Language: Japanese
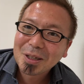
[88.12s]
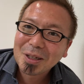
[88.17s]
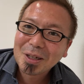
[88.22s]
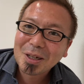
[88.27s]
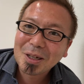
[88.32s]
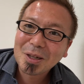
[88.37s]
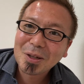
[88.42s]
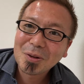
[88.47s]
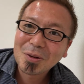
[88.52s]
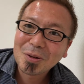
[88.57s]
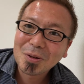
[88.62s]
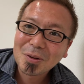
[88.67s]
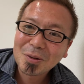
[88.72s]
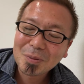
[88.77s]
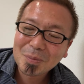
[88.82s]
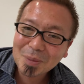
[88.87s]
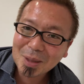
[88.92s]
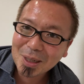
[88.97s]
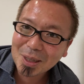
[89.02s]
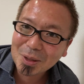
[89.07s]
あ
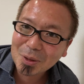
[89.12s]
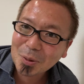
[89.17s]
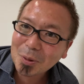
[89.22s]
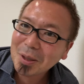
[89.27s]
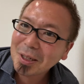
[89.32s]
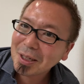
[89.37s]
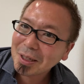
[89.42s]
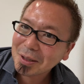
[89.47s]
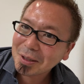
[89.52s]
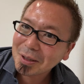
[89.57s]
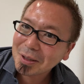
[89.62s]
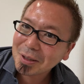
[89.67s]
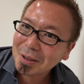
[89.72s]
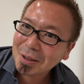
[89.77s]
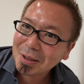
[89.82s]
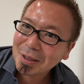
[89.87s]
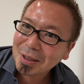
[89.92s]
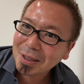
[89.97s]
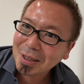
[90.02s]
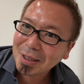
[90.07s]
のまあとにか
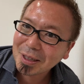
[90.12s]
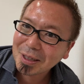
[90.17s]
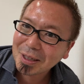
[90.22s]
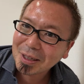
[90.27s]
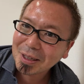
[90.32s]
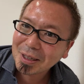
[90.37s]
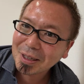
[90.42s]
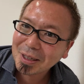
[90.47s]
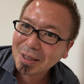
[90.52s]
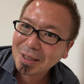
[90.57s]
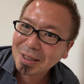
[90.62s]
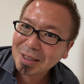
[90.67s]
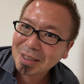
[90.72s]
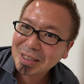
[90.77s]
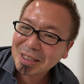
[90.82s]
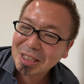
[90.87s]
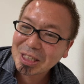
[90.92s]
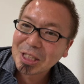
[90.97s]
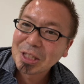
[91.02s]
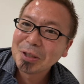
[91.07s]
く、えー、
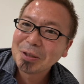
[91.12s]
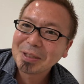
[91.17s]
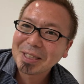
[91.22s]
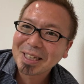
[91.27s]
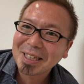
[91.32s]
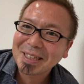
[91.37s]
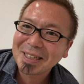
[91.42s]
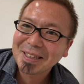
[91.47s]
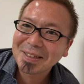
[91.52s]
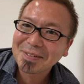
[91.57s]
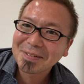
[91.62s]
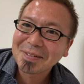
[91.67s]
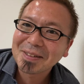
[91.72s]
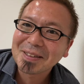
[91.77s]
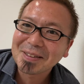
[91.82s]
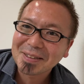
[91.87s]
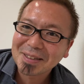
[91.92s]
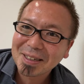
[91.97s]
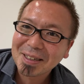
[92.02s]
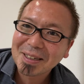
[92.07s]
自由にやってるんで
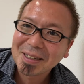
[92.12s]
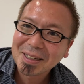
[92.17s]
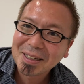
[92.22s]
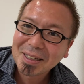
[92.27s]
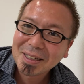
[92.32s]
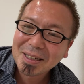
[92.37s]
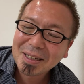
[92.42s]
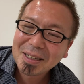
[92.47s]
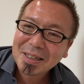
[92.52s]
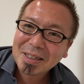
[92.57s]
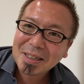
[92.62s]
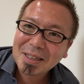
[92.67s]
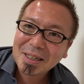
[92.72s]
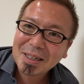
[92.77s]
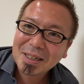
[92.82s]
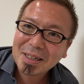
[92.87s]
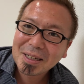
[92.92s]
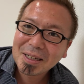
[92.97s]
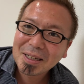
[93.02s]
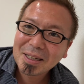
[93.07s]
すね。
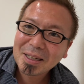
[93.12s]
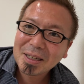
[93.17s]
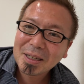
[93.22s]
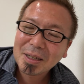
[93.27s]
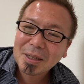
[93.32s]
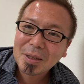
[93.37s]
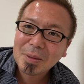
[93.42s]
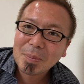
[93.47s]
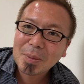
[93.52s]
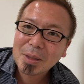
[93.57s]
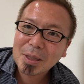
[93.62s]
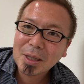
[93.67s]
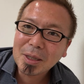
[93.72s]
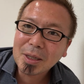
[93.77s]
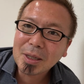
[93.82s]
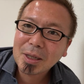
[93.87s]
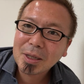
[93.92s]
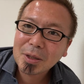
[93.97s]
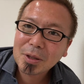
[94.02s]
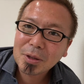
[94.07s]
で、まあ、なん
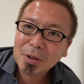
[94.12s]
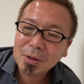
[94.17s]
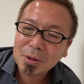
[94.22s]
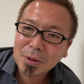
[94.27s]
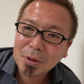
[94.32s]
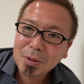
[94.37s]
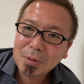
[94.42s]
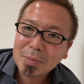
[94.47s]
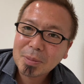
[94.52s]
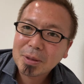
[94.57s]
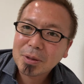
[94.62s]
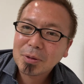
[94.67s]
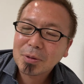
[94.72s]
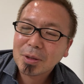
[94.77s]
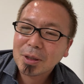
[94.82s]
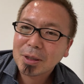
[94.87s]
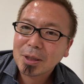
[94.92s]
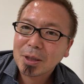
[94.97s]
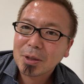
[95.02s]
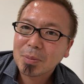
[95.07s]
でかっていうと、まあ、その
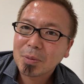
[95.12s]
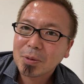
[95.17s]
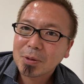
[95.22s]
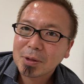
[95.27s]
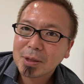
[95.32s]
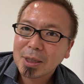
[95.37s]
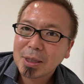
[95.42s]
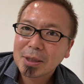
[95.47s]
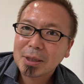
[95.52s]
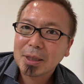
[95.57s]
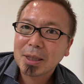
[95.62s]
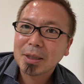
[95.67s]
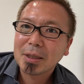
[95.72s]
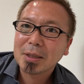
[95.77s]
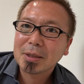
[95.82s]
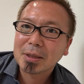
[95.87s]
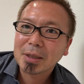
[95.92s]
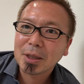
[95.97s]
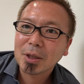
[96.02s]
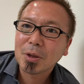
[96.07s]
方にもお伝えしたん
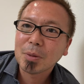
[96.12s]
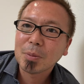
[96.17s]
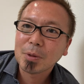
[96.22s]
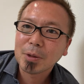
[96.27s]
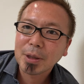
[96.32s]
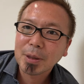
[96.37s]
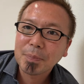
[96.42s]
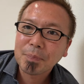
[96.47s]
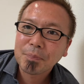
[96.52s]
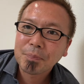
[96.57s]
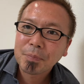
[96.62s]
ですけれどもね